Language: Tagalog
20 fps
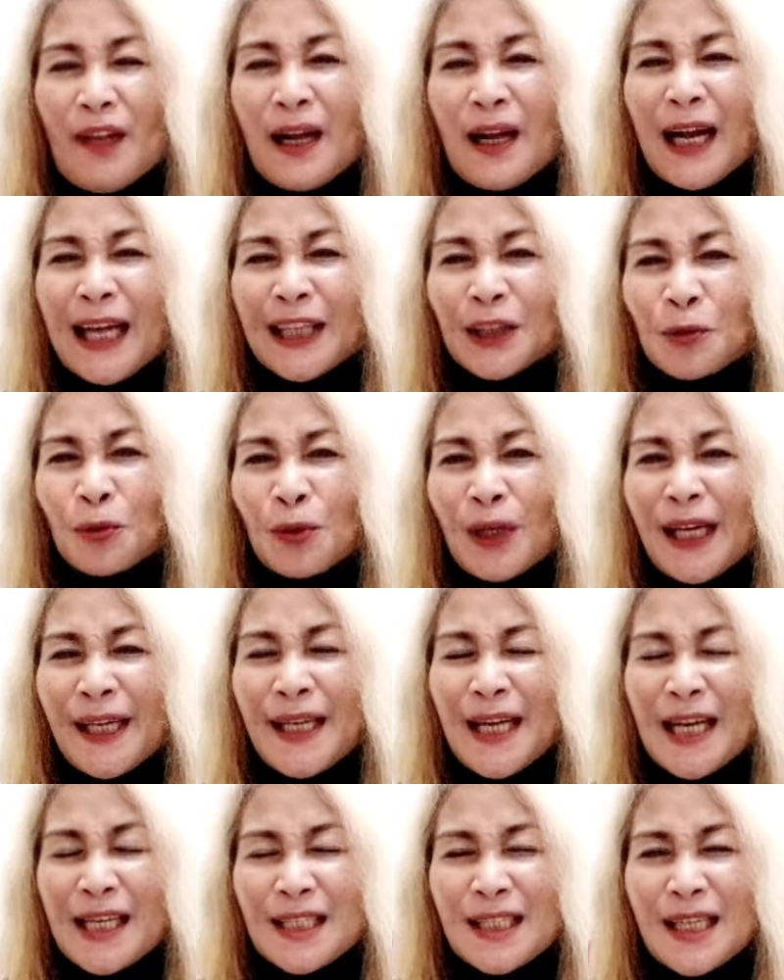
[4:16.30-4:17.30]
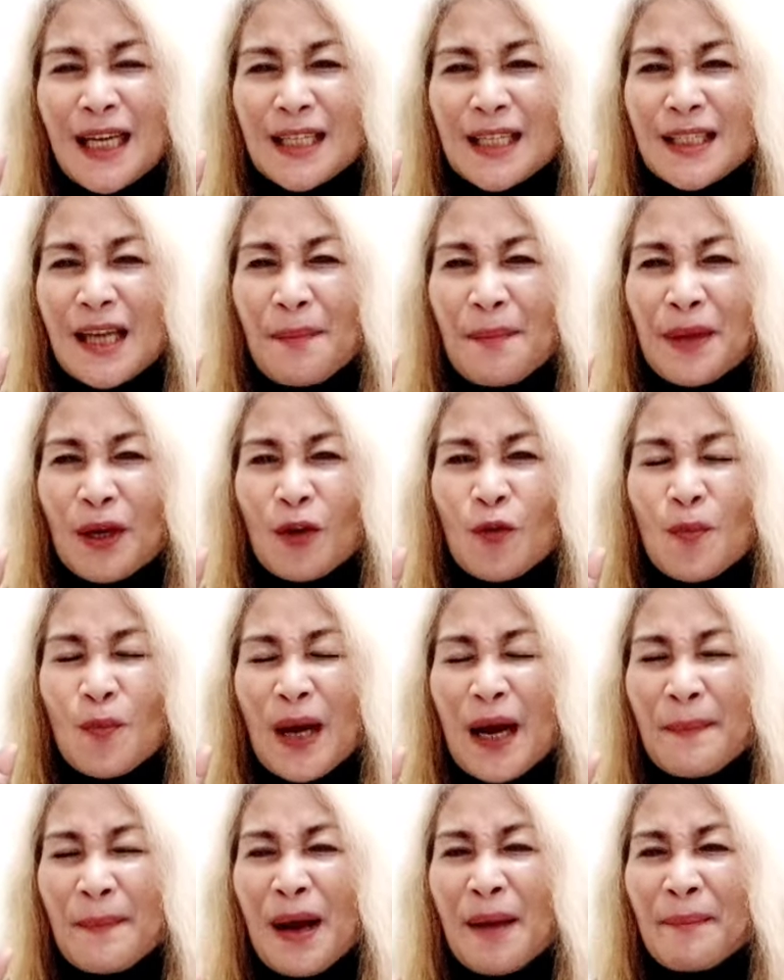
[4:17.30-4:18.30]
Katulad ng sinasabi ko
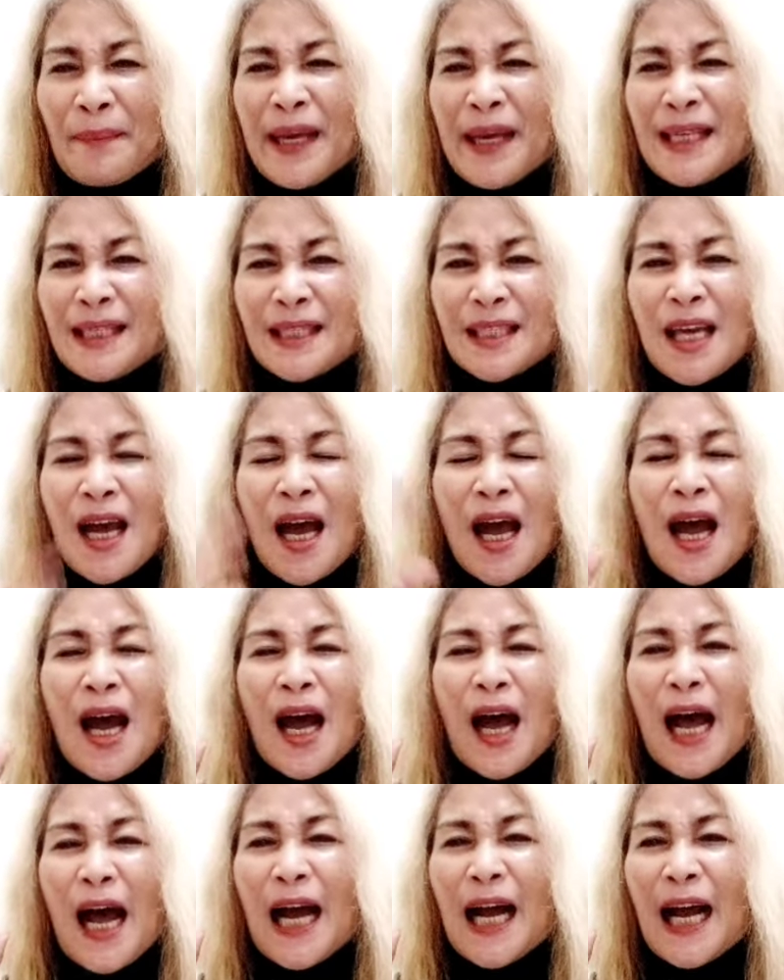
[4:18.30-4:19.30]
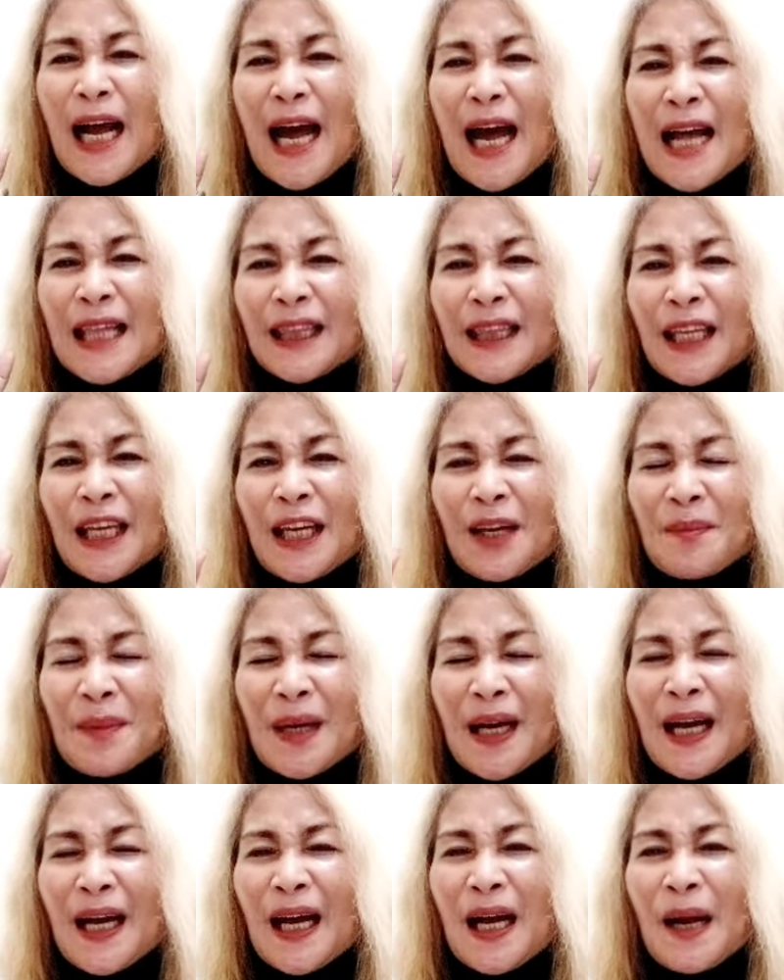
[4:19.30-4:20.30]
mga mamis, ang ating
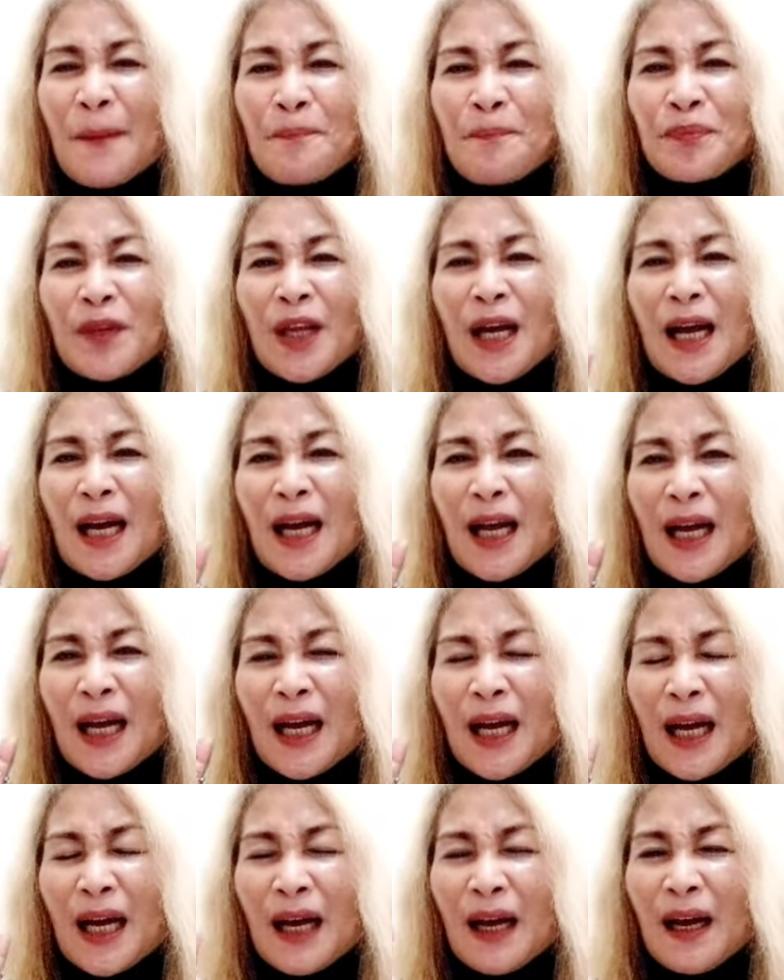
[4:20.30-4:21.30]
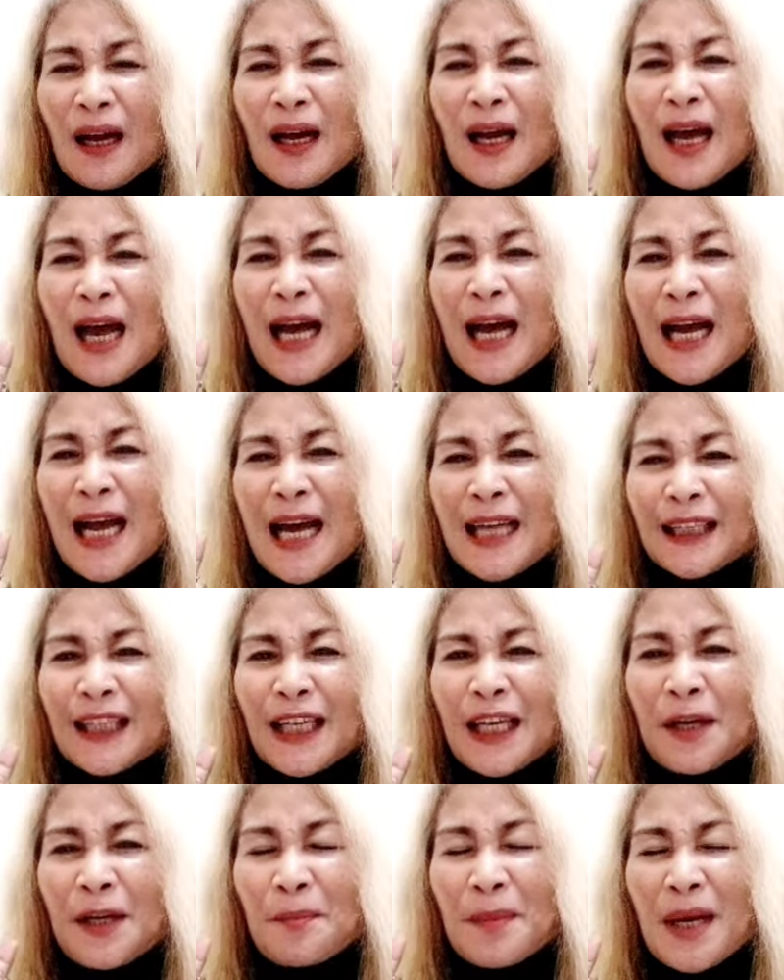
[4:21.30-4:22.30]
mga uh, ang
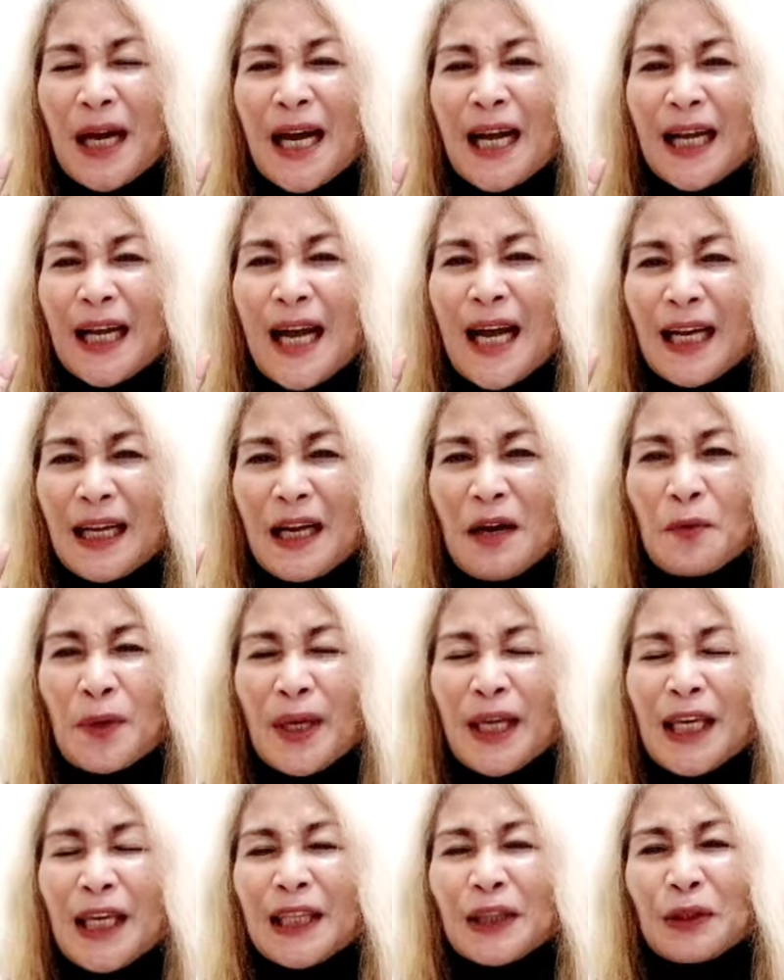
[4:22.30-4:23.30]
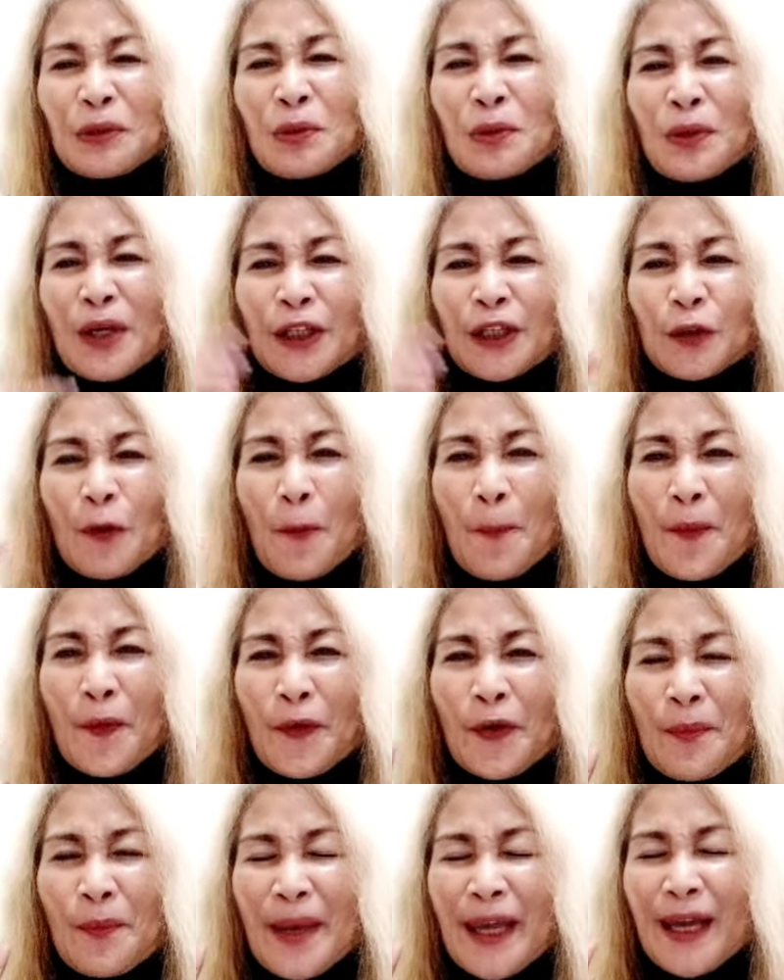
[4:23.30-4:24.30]
ating mga gagawing ito, ito po
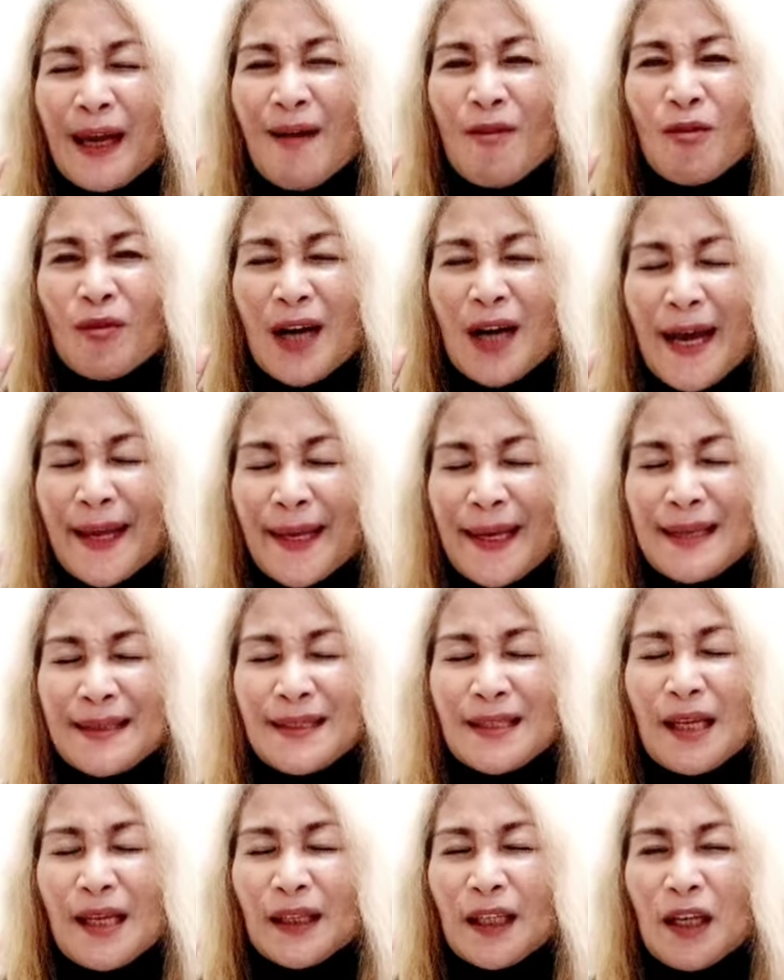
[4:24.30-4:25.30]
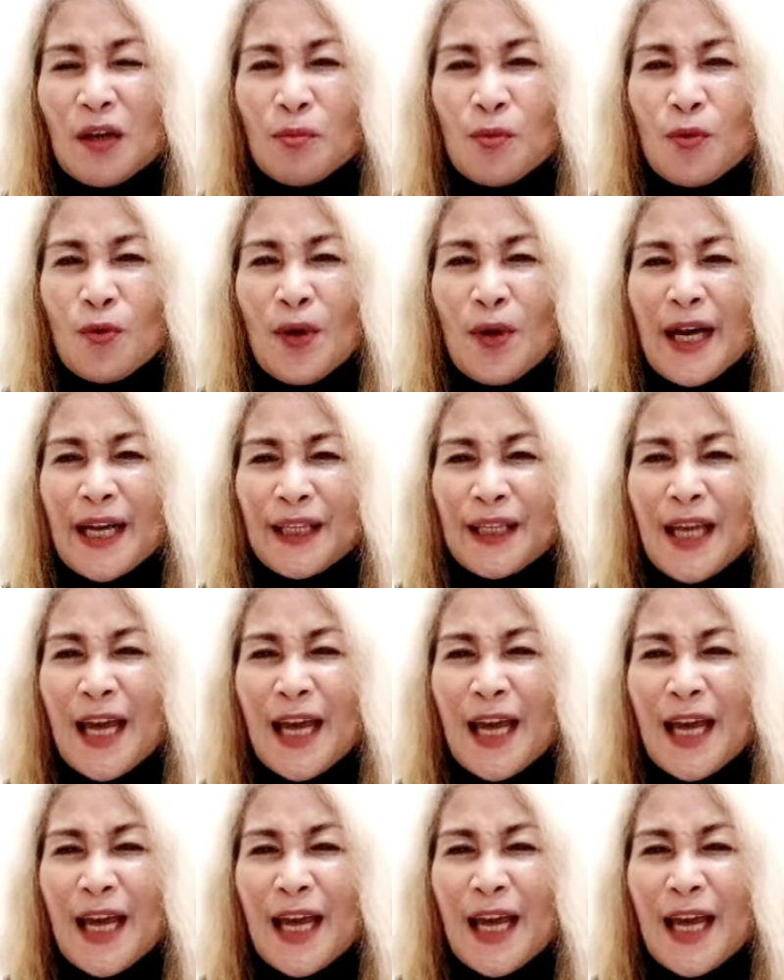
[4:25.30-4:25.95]
ay may kaugnayan sa ating buhay.